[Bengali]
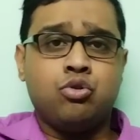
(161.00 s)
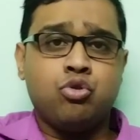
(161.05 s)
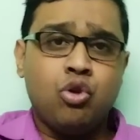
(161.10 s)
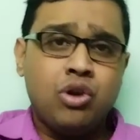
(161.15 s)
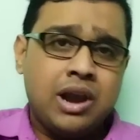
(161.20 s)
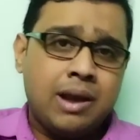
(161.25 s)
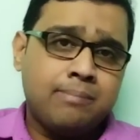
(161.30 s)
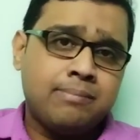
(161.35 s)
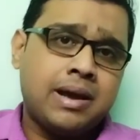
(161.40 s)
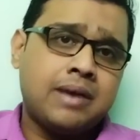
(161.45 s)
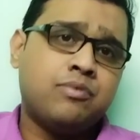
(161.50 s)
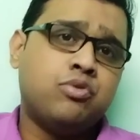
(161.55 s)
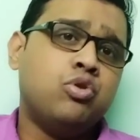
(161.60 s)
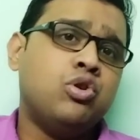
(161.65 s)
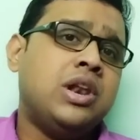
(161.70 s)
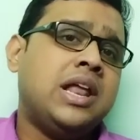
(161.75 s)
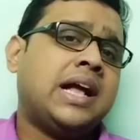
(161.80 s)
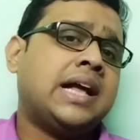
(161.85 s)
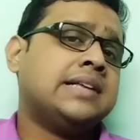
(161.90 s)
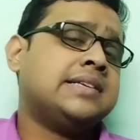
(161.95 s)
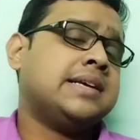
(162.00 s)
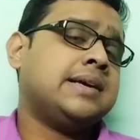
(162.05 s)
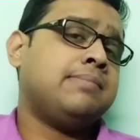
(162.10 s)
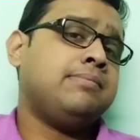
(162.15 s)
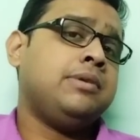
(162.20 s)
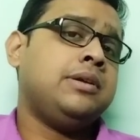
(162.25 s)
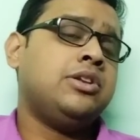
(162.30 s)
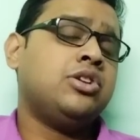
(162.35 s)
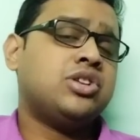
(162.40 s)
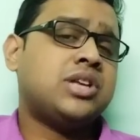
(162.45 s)
রোল নাম্বার ভুল লেখেছে
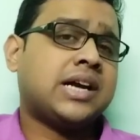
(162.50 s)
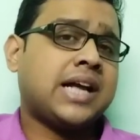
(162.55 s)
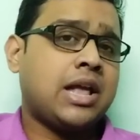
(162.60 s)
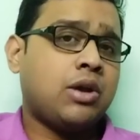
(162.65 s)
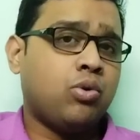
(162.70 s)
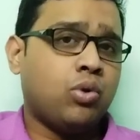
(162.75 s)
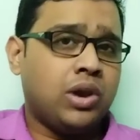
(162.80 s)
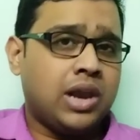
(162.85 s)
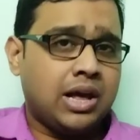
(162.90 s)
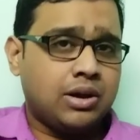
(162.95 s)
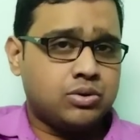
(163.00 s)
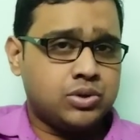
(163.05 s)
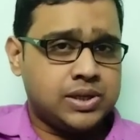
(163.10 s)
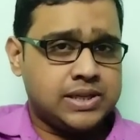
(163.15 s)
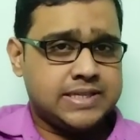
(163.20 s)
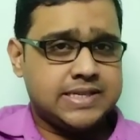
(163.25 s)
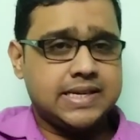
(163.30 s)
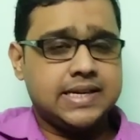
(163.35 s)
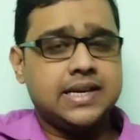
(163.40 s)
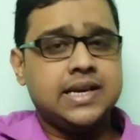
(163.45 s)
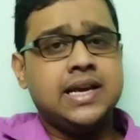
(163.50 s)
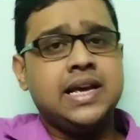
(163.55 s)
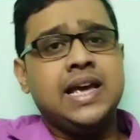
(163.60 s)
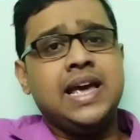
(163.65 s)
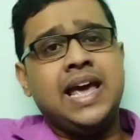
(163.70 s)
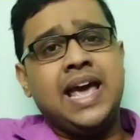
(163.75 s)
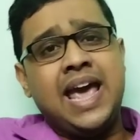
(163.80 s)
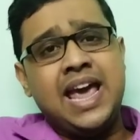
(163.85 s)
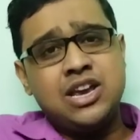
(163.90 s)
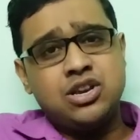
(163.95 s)
বিভিন্ন জায়গায় গোল্লা করেছে
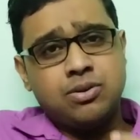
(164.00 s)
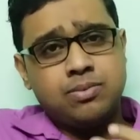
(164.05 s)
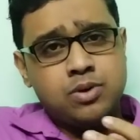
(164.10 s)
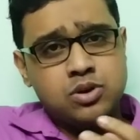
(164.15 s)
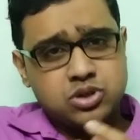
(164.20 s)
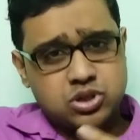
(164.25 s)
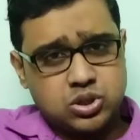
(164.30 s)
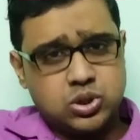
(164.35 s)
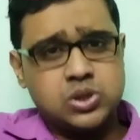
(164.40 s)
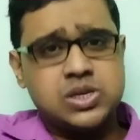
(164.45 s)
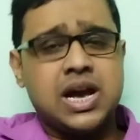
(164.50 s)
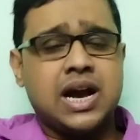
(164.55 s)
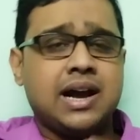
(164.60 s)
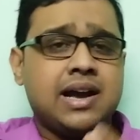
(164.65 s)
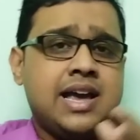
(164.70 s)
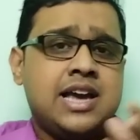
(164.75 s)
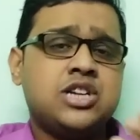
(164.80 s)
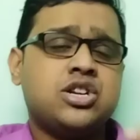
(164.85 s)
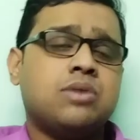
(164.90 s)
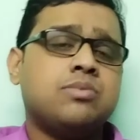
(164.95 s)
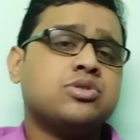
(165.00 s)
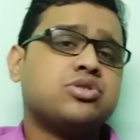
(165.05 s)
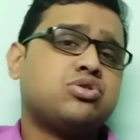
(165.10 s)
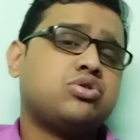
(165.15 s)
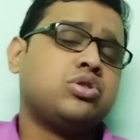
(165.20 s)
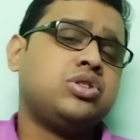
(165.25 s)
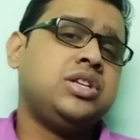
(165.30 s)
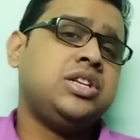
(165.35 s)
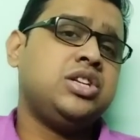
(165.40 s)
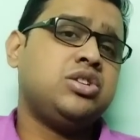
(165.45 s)
এই সমস্ত জায়গা এই
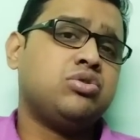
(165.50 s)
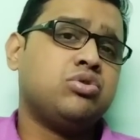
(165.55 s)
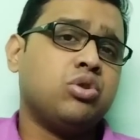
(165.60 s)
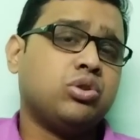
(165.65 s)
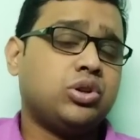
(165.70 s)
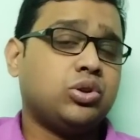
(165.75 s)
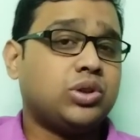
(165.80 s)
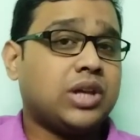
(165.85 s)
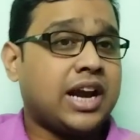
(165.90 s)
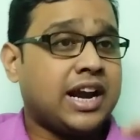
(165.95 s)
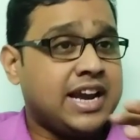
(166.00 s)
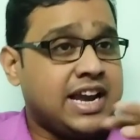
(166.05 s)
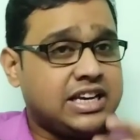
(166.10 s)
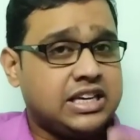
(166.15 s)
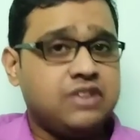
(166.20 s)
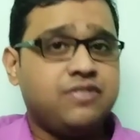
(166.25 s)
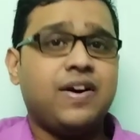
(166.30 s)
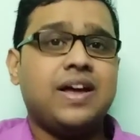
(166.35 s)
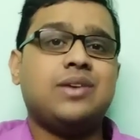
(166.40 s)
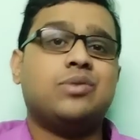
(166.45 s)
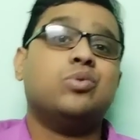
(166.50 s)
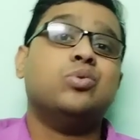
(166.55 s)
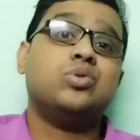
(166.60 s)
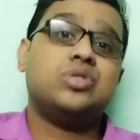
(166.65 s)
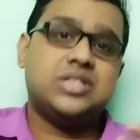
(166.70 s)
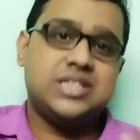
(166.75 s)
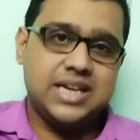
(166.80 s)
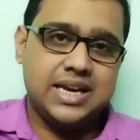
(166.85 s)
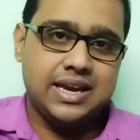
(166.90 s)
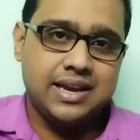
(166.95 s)
সমস্ত জিনিসগুলো তো তারা রেকটিফাই
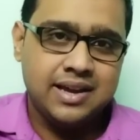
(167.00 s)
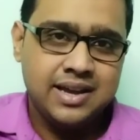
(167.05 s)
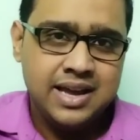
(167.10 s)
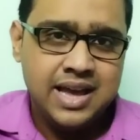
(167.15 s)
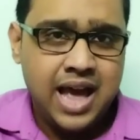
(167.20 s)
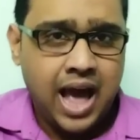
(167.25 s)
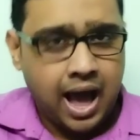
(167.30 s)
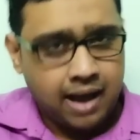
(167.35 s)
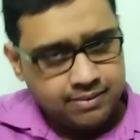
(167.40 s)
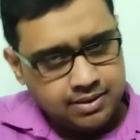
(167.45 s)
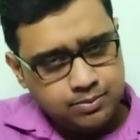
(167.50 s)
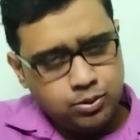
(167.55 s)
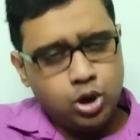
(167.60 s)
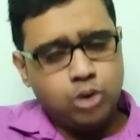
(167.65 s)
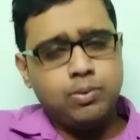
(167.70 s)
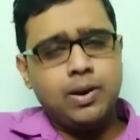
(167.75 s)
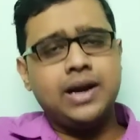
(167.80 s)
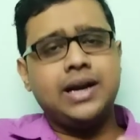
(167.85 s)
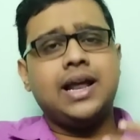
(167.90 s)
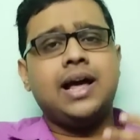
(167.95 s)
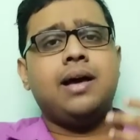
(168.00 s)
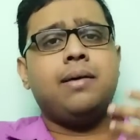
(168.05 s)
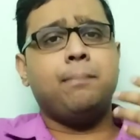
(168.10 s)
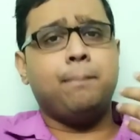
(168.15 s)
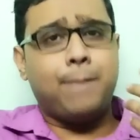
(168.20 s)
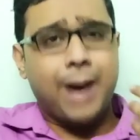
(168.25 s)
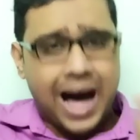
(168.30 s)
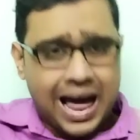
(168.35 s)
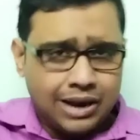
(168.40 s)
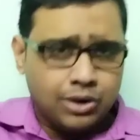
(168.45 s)
করছে আমি বলবো এটা
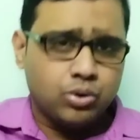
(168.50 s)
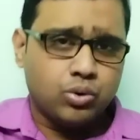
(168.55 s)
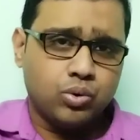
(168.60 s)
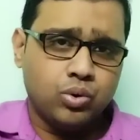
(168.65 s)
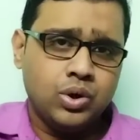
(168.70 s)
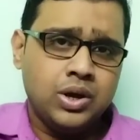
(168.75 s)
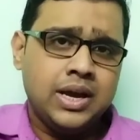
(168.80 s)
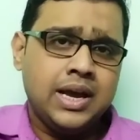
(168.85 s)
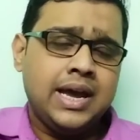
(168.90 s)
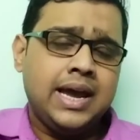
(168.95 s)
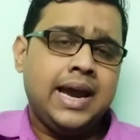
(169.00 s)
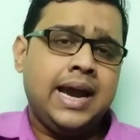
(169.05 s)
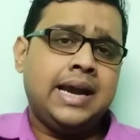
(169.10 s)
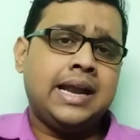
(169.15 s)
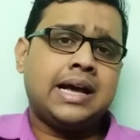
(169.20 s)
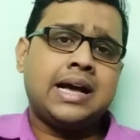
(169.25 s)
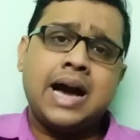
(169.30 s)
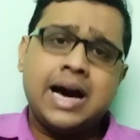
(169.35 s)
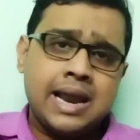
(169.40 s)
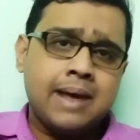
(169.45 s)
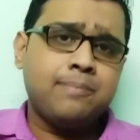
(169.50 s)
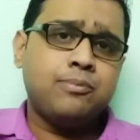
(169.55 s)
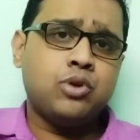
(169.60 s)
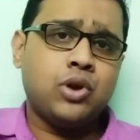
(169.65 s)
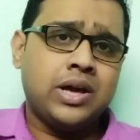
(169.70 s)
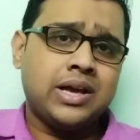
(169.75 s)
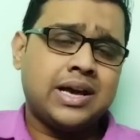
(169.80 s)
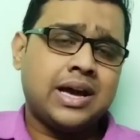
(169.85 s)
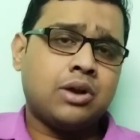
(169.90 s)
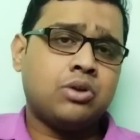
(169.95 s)
ভালো এটা খারাপ
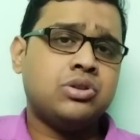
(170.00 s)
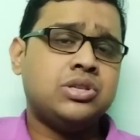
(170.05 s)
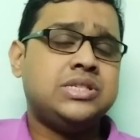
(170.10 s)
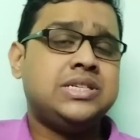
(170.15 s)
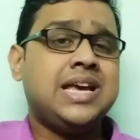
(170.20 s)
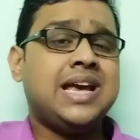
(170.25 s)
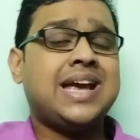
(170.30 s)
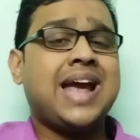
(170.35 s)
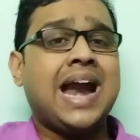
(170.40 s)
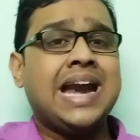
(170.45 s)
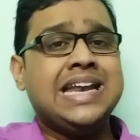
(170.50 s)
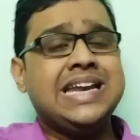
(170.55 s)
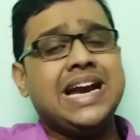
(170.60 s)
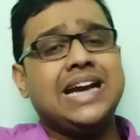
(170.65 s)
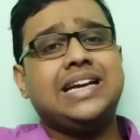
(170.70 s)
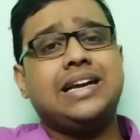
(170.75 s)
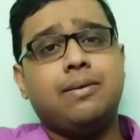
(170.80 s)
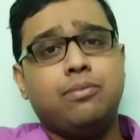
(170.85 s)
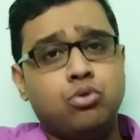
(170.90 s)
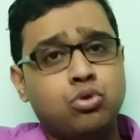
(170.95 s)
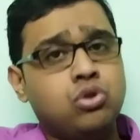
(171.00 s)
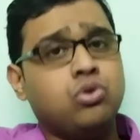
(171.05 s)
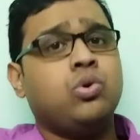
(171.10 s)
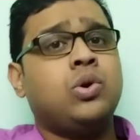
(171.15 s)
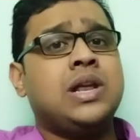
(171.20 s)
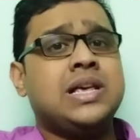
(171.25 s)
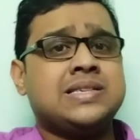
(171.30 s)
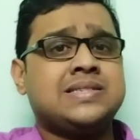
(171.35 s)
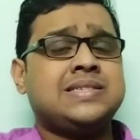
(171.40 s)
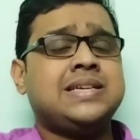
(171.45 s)
নয় কারণ যে ক্যান্ডিডেটটা ভুল
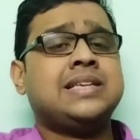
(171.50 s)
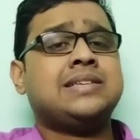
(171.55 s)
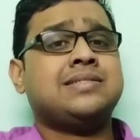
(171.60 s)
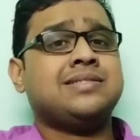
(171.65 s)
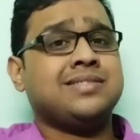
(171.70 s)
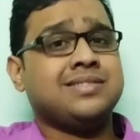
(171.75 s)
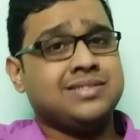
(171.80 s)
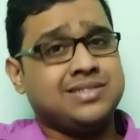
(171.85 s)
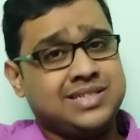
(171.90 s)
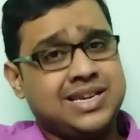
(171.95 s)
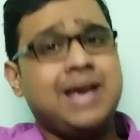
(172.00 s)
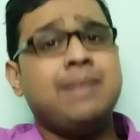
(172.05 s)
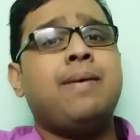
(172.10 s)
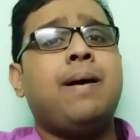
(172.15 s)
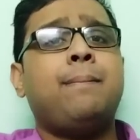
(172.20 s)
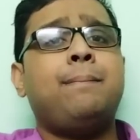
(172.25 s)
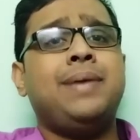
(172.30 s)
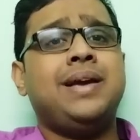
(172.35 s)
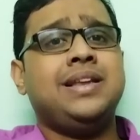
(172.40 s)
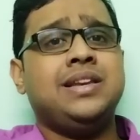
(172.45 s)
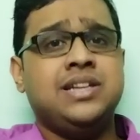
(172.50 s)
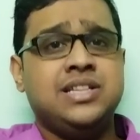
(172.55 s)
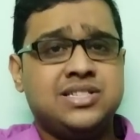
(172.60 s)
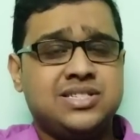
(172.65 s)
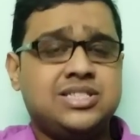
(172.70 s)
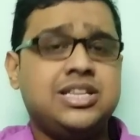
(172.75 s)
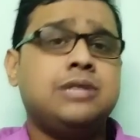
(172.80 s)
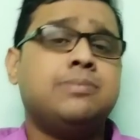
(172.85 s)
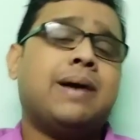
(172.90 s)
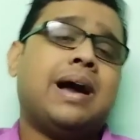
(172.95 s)
করে এসছে সে ভাববে
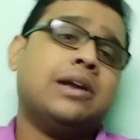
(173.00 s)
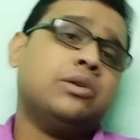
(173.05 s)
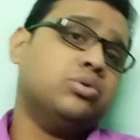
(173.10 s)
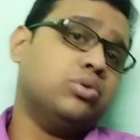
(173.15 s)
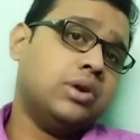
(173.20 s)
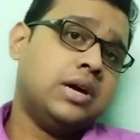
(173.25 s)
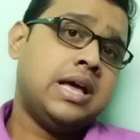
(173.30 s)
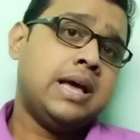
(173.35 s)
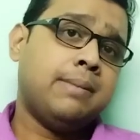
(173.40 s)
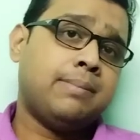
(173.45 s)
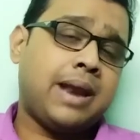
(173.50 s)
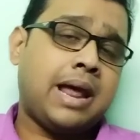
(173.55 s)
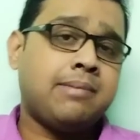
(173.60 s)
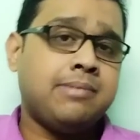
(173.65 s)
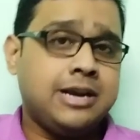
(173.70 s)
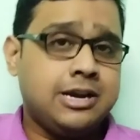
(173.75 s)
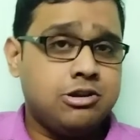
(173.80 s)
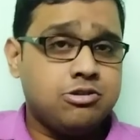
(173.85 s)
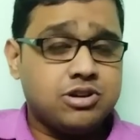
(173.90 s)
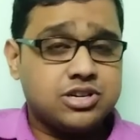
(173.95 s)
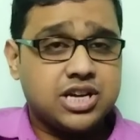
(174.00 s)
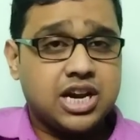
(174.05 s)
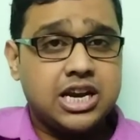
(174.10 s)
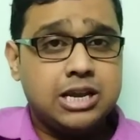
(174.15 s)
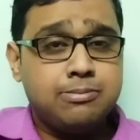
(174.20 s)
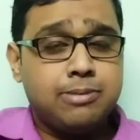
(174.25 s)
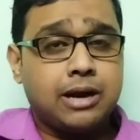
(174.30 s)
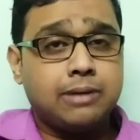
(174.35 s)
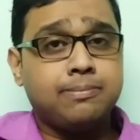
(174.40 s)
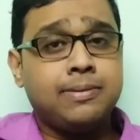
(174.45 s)
নিশ্চিত ভালো প্রাইমারি এডুকেশন
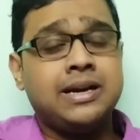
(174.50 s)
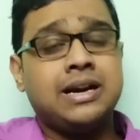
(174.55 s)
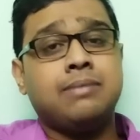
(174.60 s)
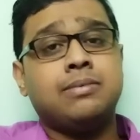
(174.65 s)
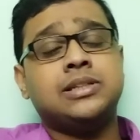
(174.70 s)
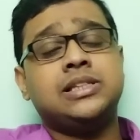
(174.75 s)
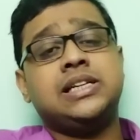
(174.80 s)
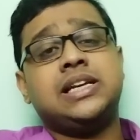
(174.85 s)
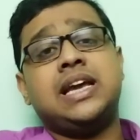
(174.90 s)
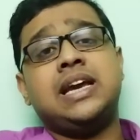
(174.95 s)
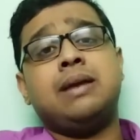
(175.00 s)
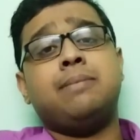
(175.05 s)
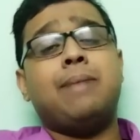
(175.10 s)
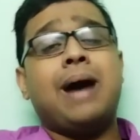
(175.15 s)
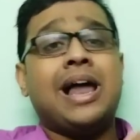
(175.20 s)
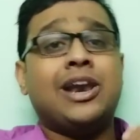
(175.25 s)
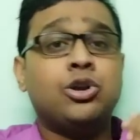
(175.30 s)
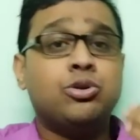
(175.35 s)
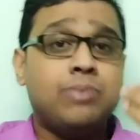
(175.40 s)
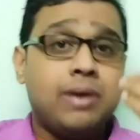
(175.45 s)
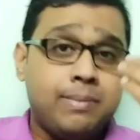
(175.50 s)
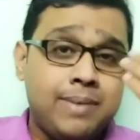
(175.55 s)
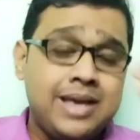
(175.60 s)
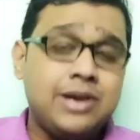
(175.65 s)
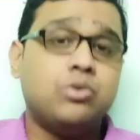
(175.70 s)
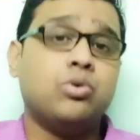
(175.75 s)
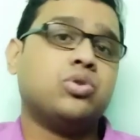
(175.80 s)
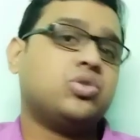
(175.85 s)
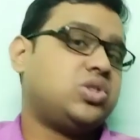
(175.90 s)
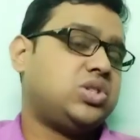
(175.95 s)
ডিপার্টমেন্ট আমাদেরকে এটা ভালো
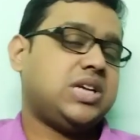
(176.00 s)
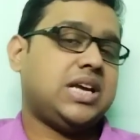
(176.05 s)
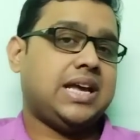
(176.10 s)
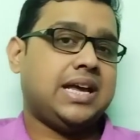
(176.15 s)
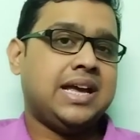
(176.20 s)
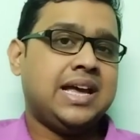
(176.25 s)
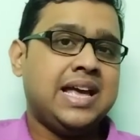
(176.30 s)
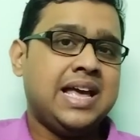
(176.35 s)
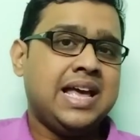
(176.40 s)
ভেবেই করছে